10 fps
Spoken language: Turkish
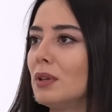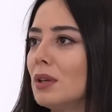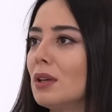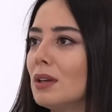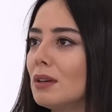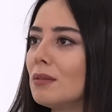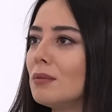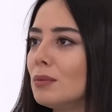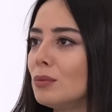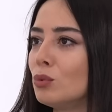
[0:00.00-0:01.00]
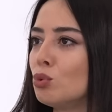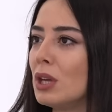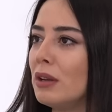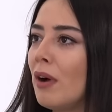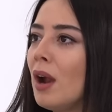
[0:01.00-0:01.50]
bir e,
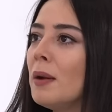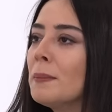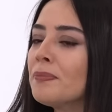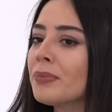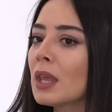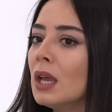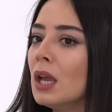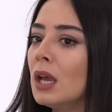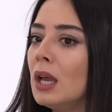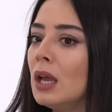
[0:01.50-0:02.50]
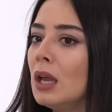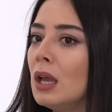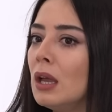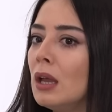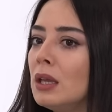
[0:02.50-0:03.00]
düzeni var. E,
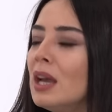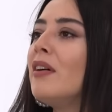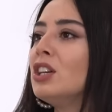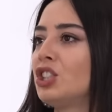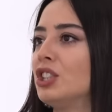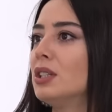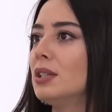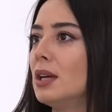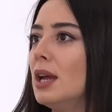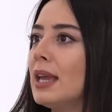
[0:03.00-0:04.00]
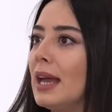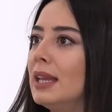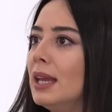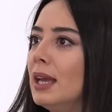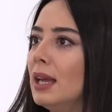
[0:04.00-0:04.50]
yavaştır. Yani